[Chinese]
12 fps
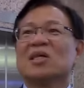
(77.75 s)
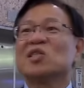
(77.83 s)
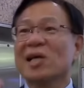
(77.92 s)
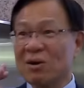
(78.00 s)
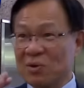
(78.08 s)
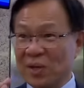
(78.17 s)

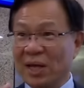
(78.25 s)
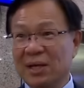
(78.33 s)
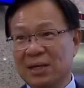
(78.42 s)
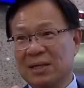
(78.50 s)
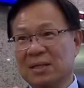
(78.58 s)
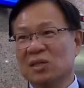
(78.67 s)
下午那
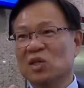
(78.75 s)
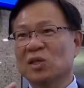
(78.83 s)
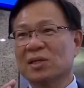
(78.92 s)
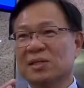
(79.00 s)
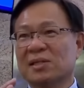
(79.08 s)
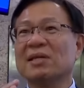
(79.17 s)
个
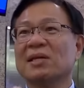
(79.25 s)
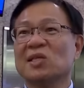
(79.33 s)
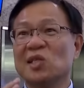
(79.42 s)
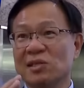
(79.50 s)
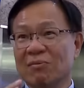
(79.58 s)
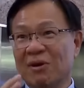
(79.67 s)
三点的
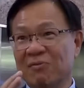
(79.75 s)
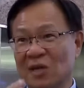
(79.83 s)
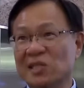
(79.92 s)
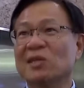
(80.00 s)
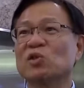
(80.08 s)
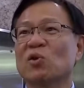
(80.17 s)
记者会非
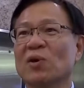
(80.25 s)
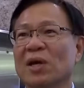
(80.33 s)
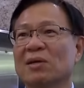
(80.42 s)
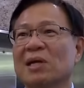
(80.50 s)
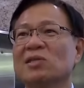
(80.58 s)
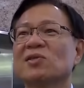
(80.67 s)
常重
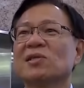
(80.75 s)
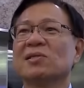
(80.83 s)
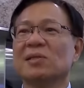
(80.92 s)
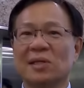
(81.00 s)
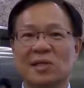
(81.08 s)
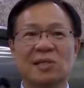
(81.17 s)
要，他就
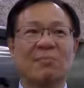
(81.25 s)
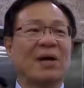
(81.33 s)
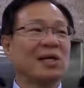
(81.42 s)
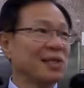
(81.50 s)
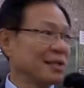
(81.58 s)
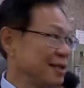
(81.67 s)
是一次把
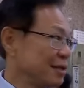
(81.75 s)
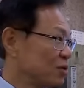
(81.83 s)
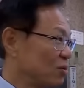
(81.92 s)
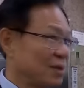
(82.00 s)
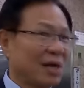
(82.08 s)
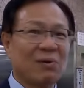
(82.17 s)
它讲清
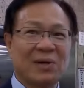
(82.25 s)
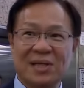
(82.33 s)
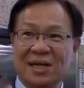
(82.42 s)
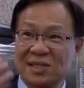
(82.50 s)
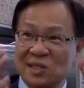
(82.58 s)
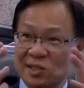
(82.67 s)
楚，然后会
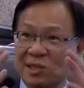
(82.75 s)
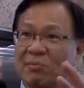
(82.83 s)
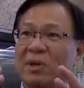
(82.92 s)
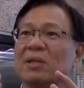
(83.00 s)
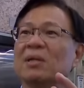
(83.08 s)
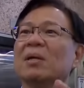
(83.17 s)
让记者
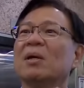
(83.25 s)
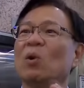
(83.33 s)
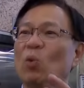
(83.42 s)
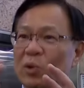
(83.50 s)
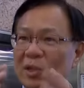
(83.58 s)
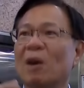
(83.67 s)
们。
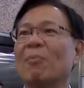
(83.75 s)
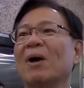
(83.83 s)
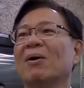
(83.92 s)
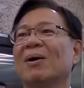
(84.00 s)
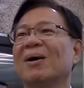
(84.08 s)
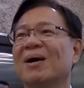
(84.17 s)
问到
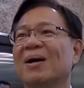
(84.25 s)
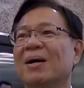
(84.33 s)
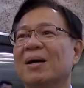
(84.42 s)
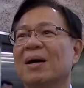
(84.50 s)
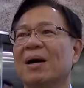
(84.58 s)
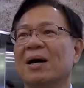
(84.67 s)
宝，所以
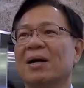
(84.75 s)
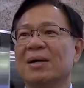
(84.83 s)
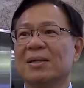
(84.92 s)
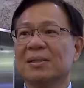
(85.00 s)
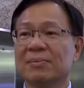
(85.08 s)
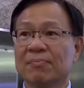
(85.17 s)
他会暂
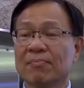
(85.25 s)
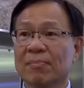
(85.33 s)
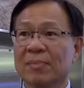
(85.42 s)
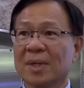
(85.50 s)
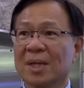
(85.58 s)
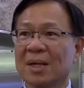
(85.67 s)
时当主
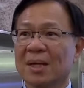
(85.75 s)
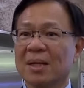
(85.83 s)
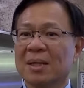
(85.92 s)
席吗？